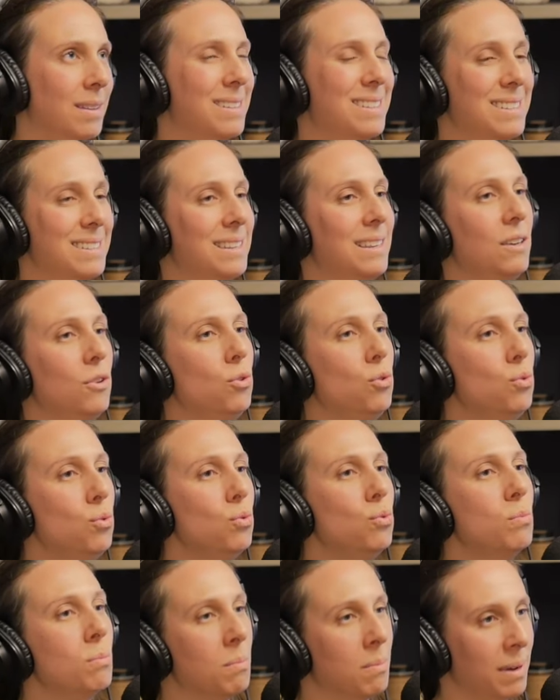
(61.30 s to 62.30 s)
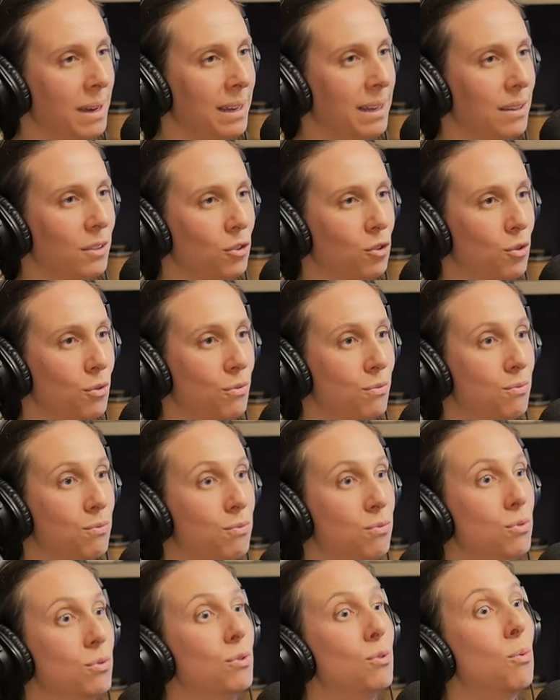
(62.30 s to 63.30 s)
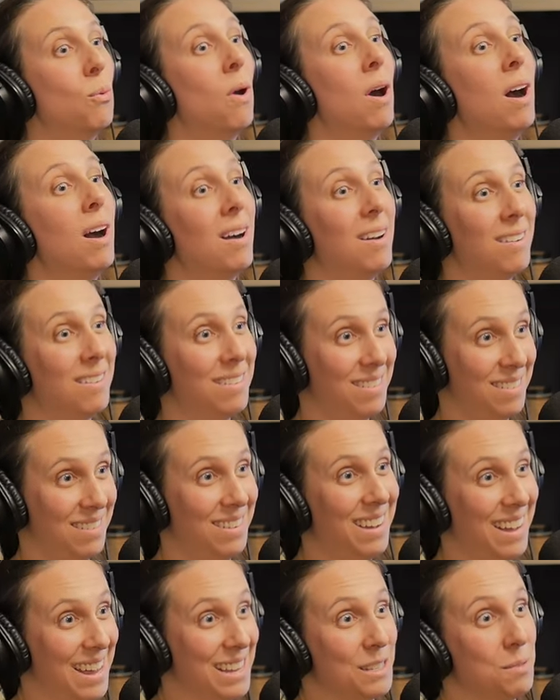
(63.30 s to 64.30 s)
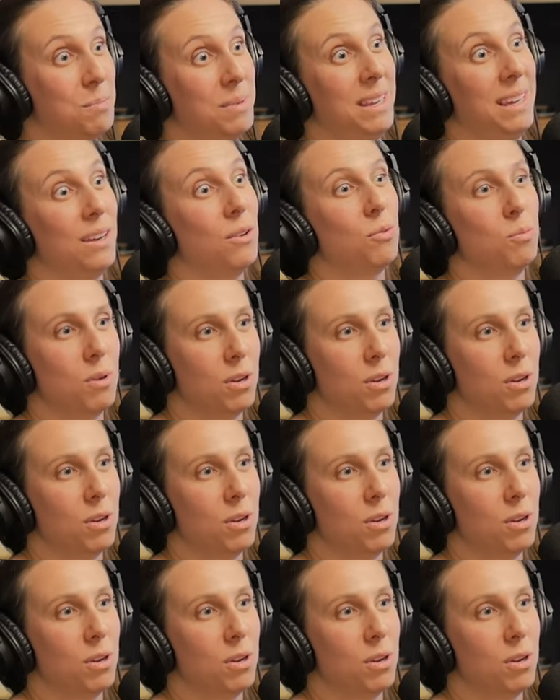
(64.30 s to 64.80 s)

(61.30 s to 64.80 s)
c'est humain de vouloir aspirer au